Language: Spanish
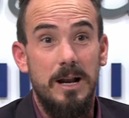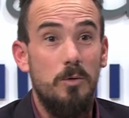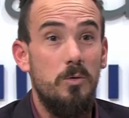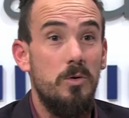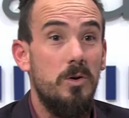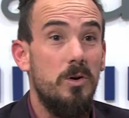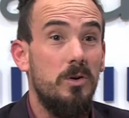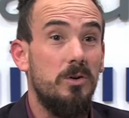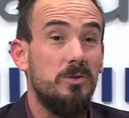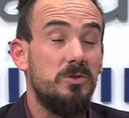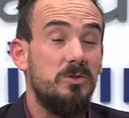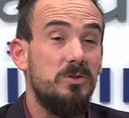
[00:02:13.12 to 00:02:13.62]

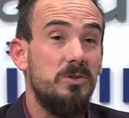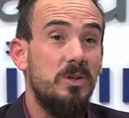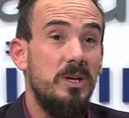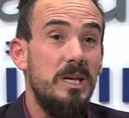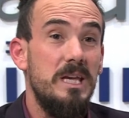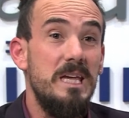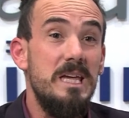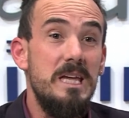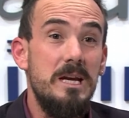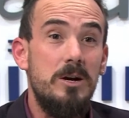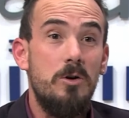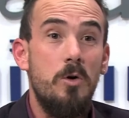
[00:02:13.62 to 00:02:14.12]
algunos
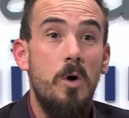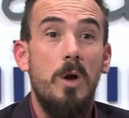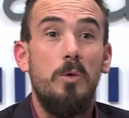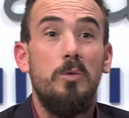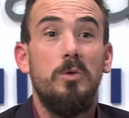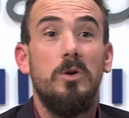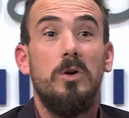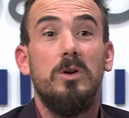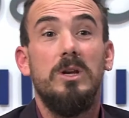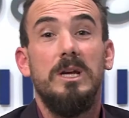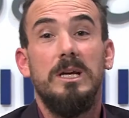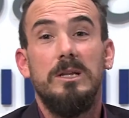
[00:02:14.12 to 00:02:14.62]
hijos,
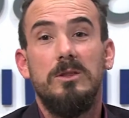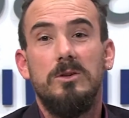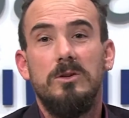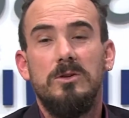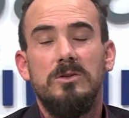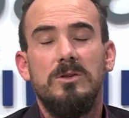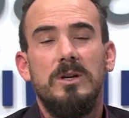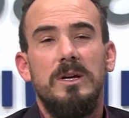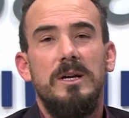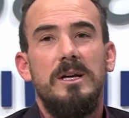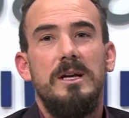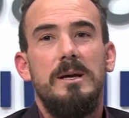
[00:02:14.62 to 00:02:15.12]
algunos
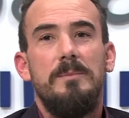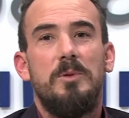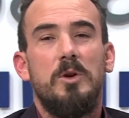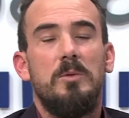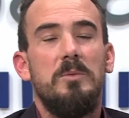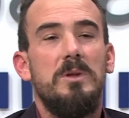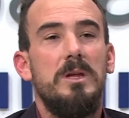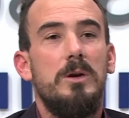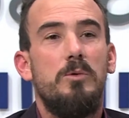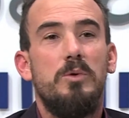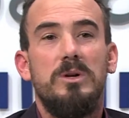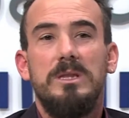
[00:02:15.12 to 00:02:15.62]
nietos,
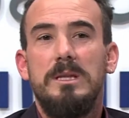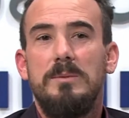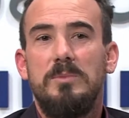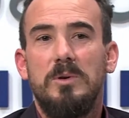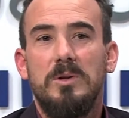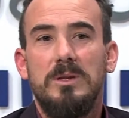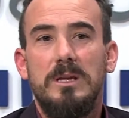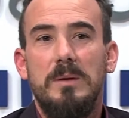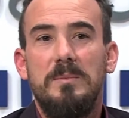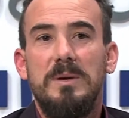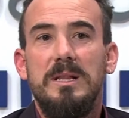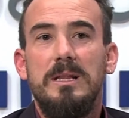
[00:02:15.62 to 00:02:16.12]
pero me di cuenta
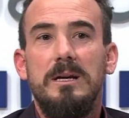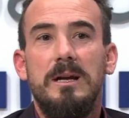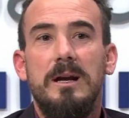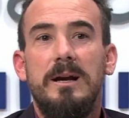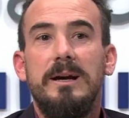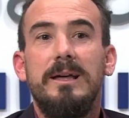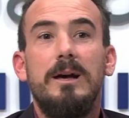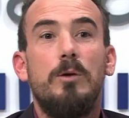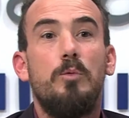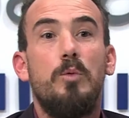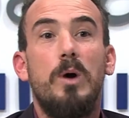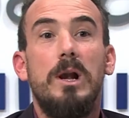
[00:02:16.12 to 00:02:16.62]
prontamente
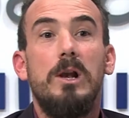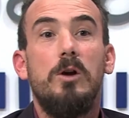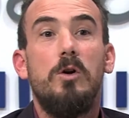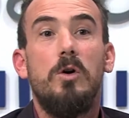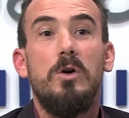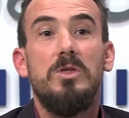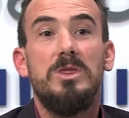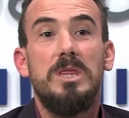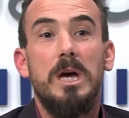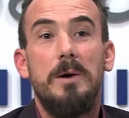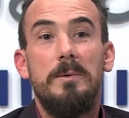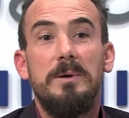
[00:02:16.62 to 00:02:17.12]
que cada cual
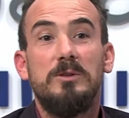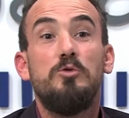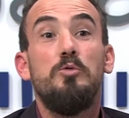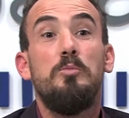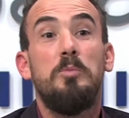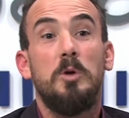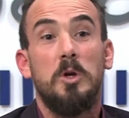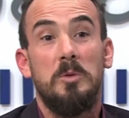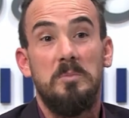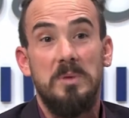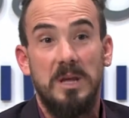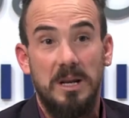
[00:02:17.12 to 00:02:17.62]
contaba
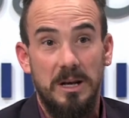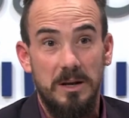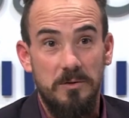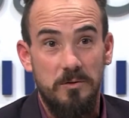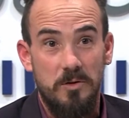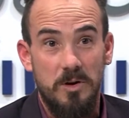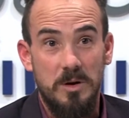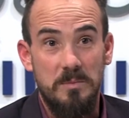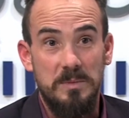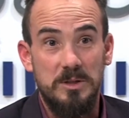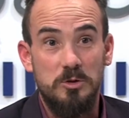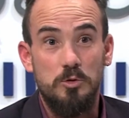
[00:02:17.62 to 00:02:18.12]
su propia
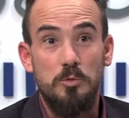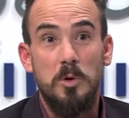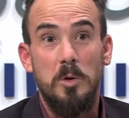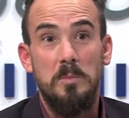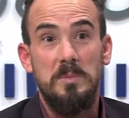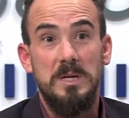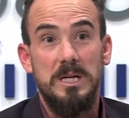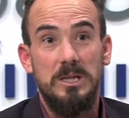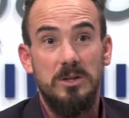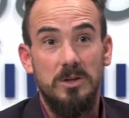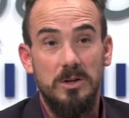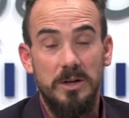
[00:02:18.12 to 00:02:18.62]
reforma, su
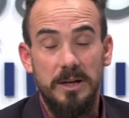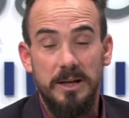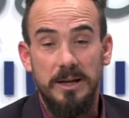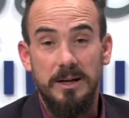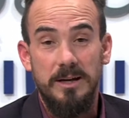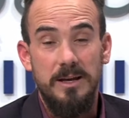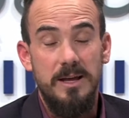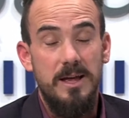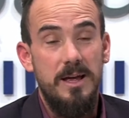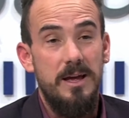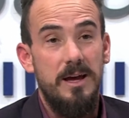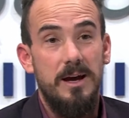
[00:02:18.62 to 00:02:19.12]
propia historia.